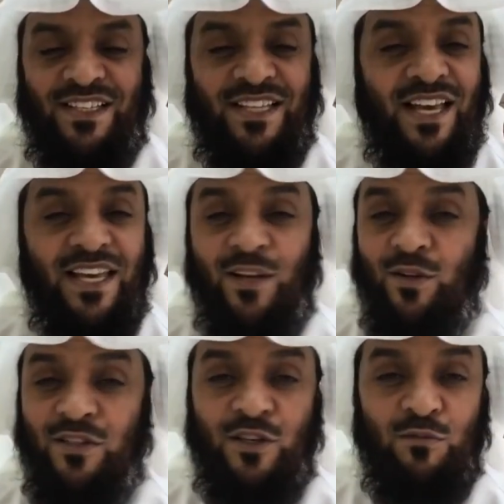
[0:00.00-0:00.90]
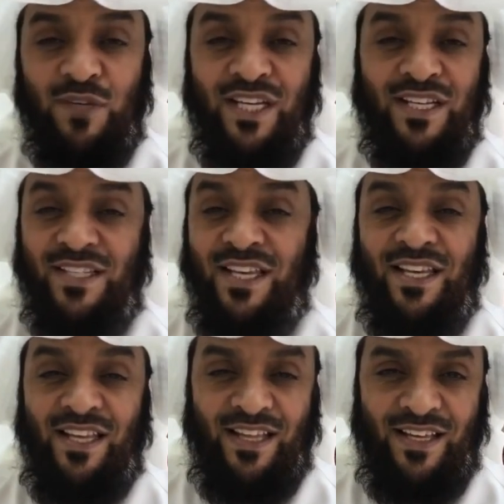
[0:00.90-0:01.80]
تخيلوا عندكم ماكينه زي
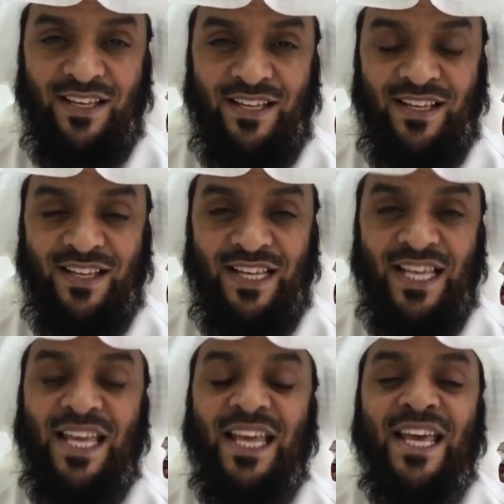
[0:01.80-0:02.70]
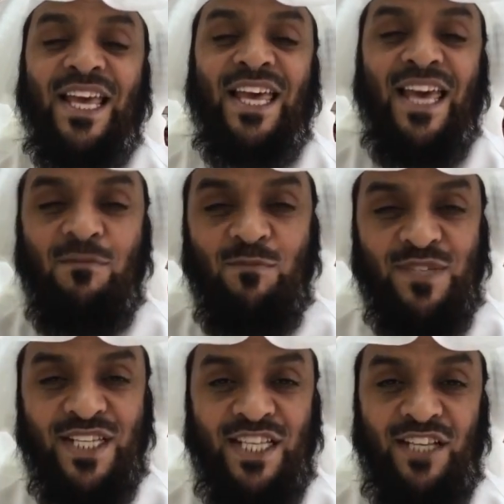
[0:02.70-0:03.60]
كذا كم
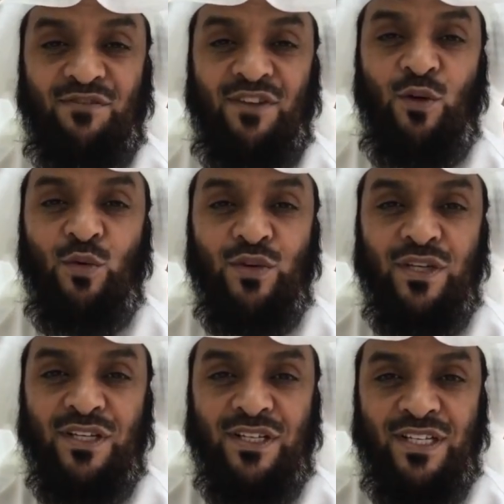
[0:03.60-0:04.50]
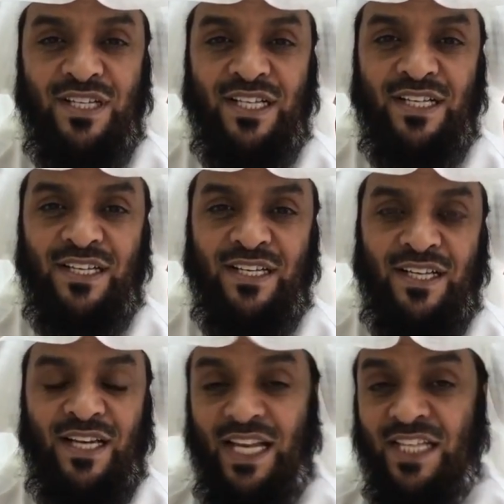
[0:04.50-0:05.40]
ستدفعون
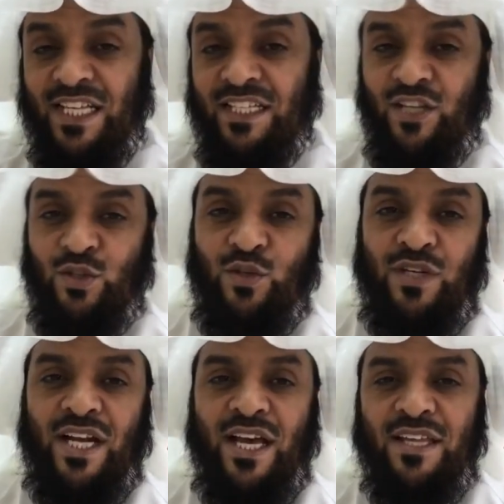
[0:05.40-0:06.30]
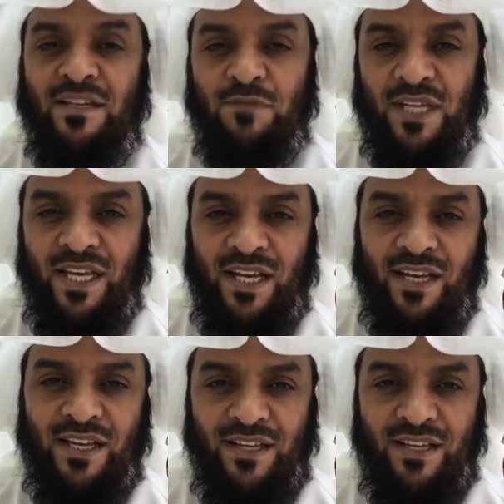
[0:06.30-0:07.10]
علشان تحصلون على هذه الماكينه